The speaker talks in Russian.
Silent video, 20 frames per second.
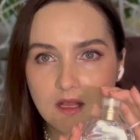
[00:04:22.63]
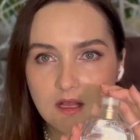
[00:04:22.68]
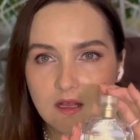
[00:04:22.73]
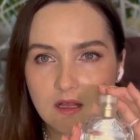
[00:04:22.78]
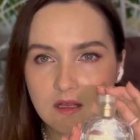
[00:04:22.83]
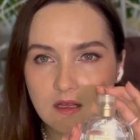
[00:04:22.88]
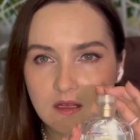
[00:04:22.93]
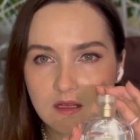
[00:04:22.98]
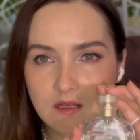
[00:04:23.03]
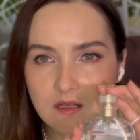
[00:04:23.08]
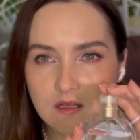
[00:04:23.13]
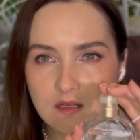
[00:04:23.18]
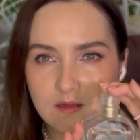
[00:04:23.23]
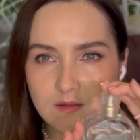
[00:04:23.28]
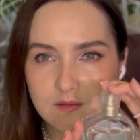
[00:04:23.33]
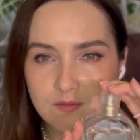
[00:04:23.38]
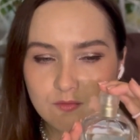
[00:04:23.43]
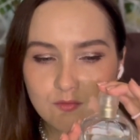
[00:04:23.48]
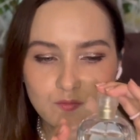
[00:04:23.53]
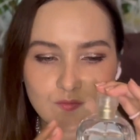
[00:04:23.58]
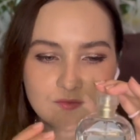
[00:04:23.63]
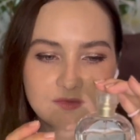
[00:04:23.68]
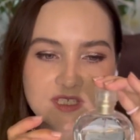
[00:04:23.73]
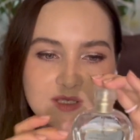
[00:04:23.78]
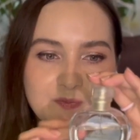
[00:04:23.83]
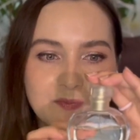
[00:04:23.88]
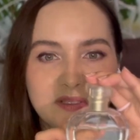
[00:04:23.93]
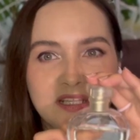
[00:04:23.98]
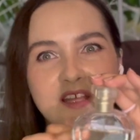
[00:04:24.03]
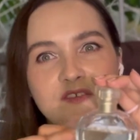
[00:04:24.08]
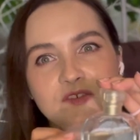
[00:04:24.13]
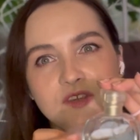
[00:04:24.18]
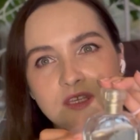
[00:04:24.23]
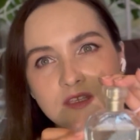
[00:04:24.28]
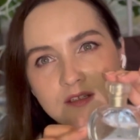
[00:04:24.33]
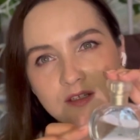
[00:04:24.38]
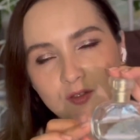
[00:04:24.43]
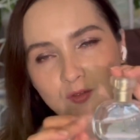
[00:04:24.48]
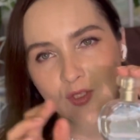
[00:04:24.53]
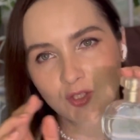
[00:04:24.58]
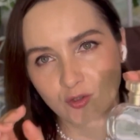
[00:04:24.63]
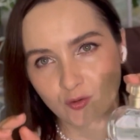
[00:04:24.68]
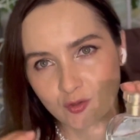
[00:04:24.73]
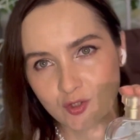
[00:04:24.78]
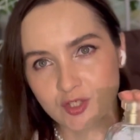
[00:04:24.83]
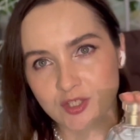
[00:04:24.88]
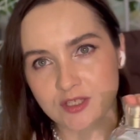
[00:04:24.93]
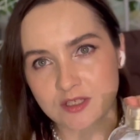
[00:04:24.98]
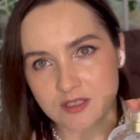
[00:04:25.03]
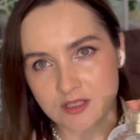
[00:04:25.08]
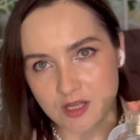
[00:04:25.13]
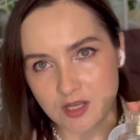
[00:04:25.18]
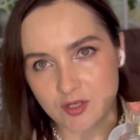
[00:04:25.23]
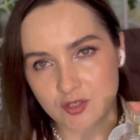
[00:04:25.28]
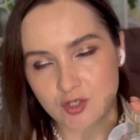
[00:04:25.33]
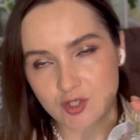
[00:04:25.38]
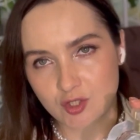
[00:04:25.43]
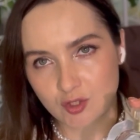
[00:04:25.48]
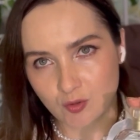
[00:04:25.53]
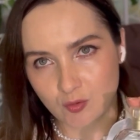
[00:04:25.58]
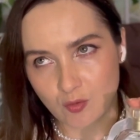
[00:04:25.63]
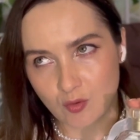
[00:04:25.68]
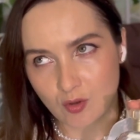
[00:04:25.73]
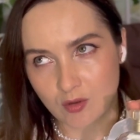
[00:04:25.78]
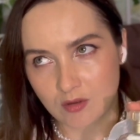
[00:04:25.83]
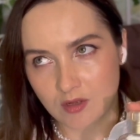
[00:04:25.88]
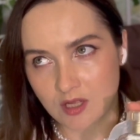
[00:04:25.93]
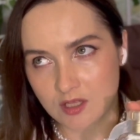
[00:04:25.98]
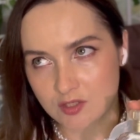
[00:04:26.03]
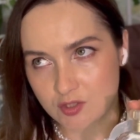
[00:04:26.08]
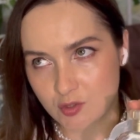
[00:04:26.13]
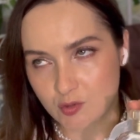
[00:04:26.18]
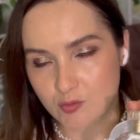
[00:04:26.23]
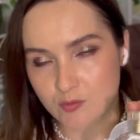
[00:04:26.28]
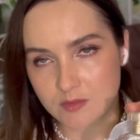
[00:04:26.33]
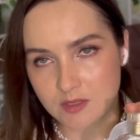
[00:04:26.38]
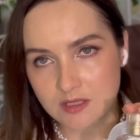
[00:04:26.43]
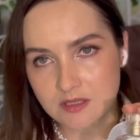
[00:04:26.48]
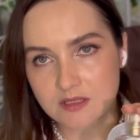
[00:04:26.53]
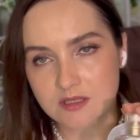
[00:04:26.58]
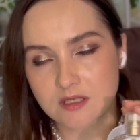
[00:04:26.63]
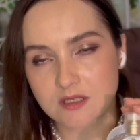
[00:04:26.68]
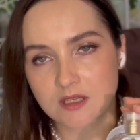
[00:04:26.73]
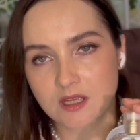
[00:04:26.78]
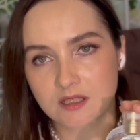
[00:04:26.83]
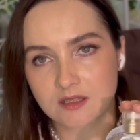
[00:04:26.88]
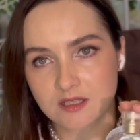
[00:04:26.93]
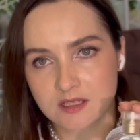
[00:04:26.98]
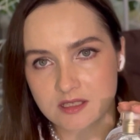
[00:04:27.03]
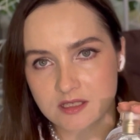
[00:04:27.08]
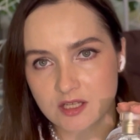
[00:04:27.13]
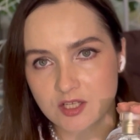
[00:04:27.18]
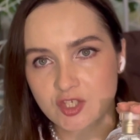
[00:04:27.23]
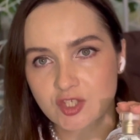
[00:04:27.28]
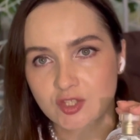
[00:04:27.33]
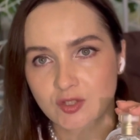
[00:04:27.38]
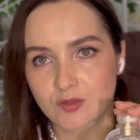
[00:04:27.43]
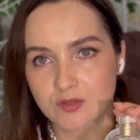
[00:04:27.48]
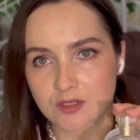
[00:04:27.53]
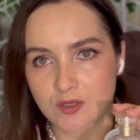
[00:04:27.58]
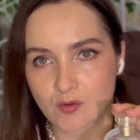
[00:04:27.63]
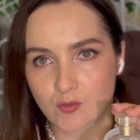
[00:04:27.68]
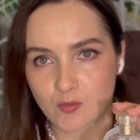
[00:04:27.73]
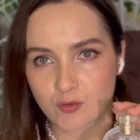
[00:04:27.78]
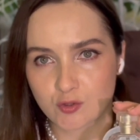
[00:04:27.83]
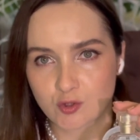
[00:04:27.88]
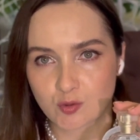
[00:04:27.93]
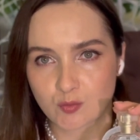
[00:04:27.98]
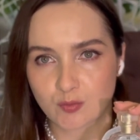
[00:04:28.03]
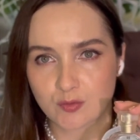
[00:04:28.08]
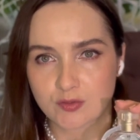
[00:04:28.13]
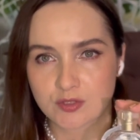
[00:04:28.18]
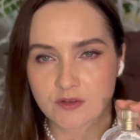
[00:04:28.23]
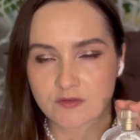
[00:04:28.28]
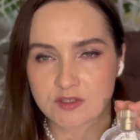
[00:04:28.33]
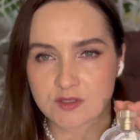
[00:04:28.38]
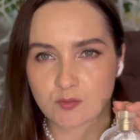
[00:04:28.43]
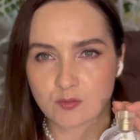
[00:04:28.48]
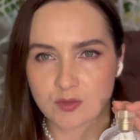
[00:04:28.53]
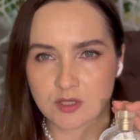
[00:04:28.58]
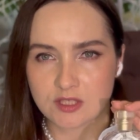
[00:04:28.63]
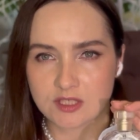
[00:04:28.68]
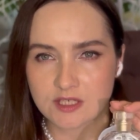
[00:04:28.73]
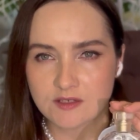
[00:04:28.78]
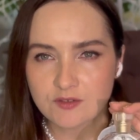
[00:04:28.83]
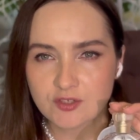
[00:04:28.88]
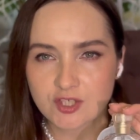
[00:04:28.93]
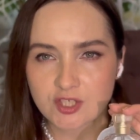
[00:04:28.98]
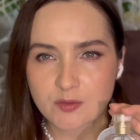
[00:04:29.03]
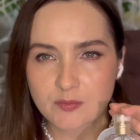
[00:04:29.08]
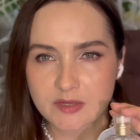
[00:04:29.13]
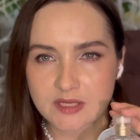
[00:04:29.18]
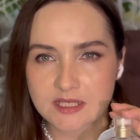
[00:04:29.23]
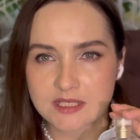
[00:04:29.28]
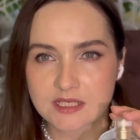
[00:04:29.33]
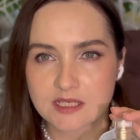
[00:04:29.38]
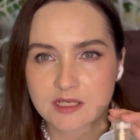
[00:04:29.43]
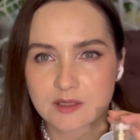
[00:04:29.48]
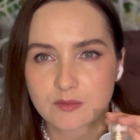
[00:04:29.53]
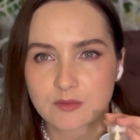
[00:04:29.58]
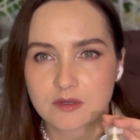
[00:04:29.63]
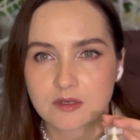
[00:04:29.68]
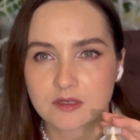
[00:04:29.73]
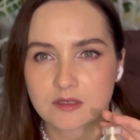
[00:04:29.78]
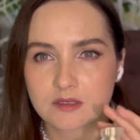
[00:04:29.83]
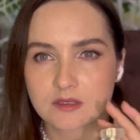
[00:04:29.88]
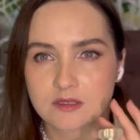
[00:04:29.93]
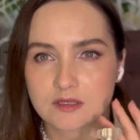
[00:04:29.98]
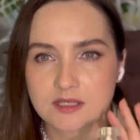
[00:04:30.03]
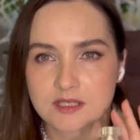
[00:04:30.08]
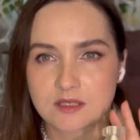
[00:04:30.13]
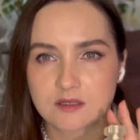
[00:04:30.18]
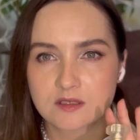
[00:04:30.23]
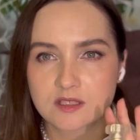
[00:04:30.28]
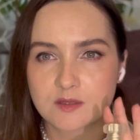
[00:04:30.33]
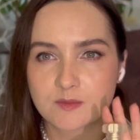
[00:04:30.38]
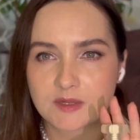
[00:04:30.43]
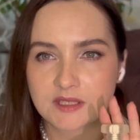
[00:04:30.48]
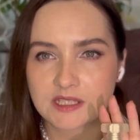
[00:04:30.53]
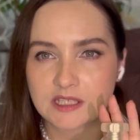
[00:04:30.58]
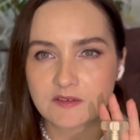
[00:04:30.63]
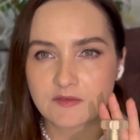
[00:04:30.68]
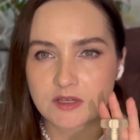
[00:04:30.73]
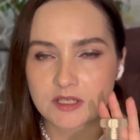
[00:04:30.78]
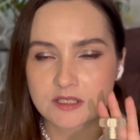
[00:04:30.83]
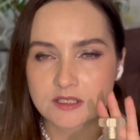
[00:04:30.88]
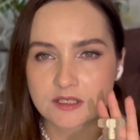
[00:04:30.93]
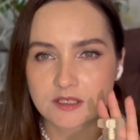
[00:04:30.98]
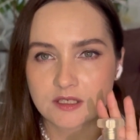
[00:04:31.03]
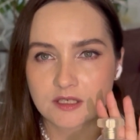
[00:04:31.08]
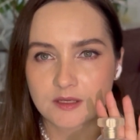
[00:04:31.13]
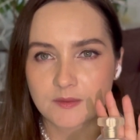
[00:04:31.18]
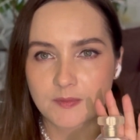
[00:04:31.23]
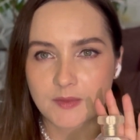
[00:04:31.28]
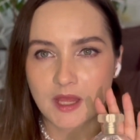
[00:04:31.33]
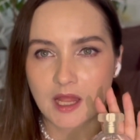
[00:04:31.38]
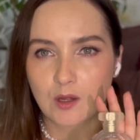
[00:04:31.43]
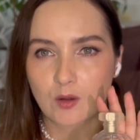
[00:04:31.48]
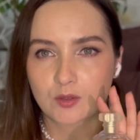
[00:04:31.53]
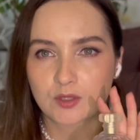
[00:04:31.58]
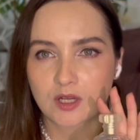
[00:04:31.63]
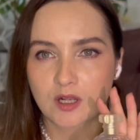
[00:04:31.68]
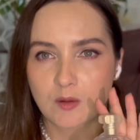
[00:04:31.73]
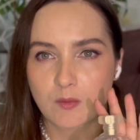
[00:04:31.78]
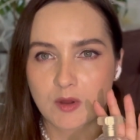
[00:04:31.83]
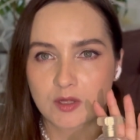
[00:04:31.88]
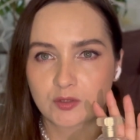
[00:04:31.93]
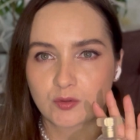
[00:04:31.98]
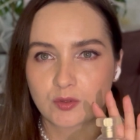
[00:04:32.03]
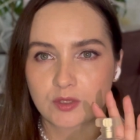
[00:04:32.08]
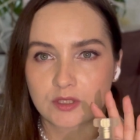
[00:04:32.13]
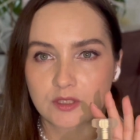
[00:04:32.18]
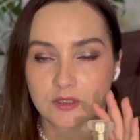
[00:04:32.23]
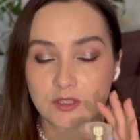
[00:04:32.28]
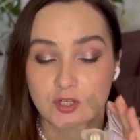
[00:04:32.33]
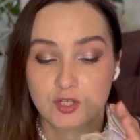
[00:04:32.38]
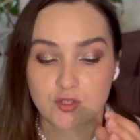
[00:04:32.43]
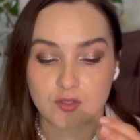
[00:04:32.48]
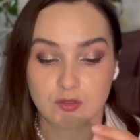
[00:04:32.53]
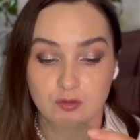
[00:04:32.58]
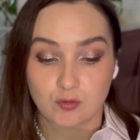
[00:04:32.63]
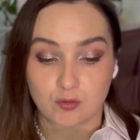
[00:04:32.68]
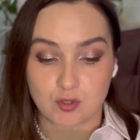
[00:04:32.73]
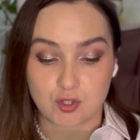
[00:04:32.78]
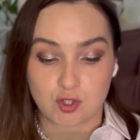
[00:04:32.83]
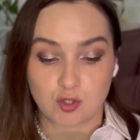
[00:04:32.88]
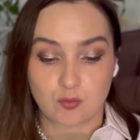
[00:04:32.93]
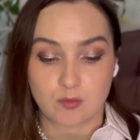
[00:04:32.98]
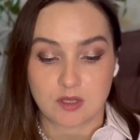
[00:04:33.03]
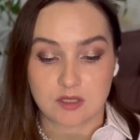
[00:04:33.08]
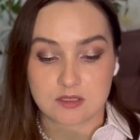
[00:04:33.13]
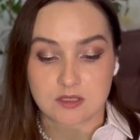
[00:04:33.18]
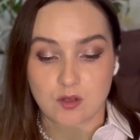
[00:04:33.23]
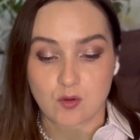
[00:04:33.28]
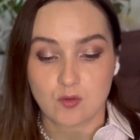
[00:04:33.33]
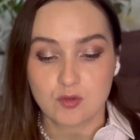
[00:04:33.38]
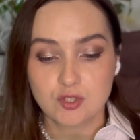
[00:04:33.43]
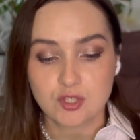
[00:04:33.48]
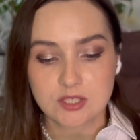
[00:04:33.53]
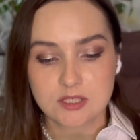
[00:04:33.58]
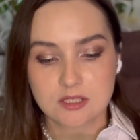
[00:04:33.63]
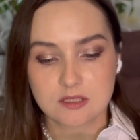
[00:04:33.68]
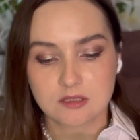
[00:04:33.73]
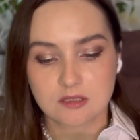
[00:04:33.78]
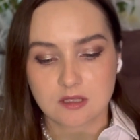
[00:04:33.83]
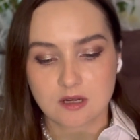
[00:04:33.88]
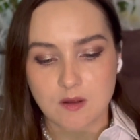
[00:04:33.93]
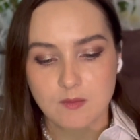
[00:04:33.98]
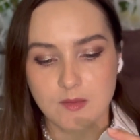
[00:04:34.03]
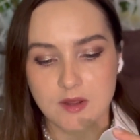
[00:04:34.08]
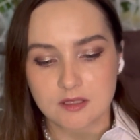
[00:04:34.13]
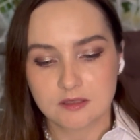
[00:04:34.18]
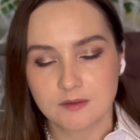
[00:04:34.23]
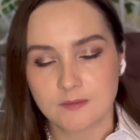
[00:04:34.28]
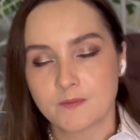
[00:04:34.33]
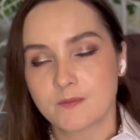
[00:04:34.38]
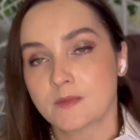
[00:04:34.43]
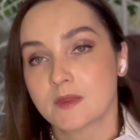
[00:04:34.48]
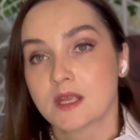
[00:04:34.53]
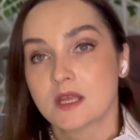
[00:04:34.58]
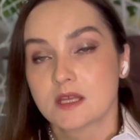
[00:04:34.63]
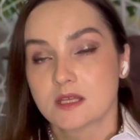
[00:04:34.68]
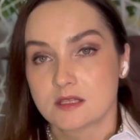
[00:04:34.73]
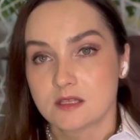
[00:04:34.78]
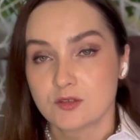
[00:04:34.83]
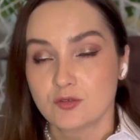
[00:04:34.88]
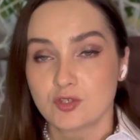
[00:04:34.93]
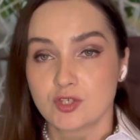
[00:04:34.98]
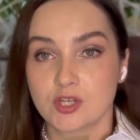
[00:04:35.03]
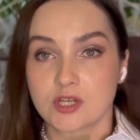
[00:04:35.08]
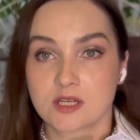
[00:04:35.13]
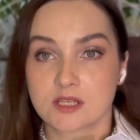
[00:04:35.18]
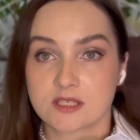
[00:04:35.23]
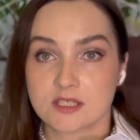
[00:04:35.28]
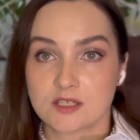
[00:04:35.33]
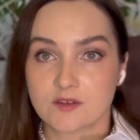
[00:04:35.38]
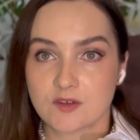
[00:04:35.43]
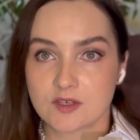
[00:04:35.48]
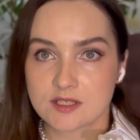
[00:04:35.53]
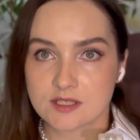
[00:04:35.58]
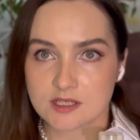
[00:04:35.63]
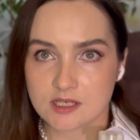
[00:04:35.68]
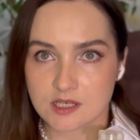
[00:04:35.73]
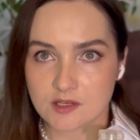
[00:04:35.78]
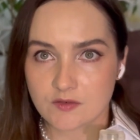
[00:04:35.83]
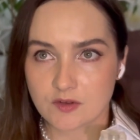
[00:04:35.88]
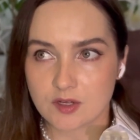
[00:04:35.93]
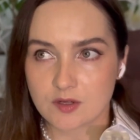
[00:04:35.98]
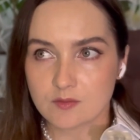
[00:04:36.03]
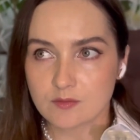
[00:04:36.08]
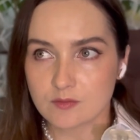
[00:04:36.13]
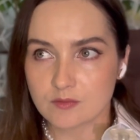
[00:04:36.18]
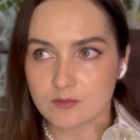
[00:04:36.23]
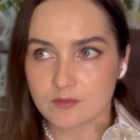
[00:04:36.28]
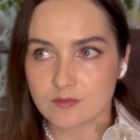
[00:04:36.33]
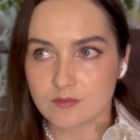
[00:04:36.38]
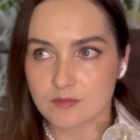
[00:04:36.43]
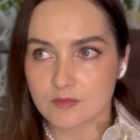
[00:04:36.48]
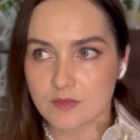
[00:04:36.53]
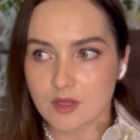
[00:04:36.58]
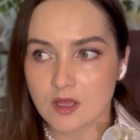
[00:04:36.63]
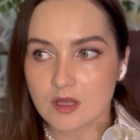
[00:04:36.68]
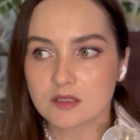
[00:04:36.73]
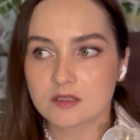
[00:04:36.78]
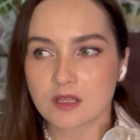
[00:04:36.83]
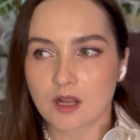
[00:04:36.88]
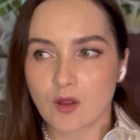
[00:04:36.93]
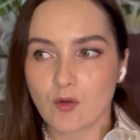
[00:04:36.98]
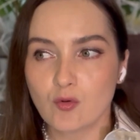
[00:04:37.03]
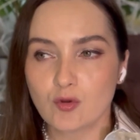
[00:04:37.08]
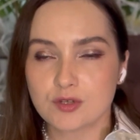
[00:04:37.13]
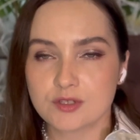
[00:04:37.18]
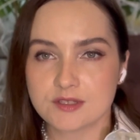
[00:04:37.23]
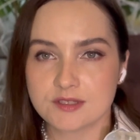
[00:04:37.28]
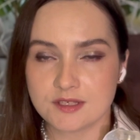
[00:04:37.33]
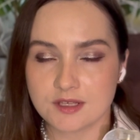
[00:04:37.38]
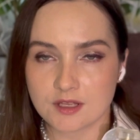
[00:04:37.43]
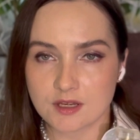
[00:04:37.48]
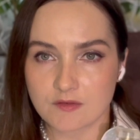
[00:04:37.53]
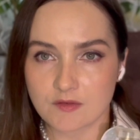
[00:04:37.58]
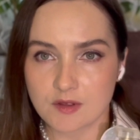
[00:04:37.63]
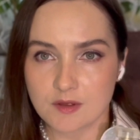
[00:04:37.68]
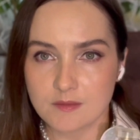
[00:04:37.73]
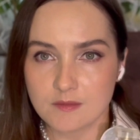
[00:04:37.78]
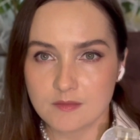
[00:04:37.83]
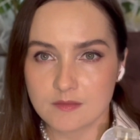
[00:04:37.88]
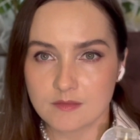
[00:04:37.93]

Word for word: а, ну, здесь половина, но я точно знаю, что к концу месяца я однозначно ее закончу. Плюс ко всему, мне девочки просили а, сделать им отливантики. Алена на Ахмадулиной, так что точно у меня закончится этот аромат. Здесь очень красивая слива, дорогое дерево.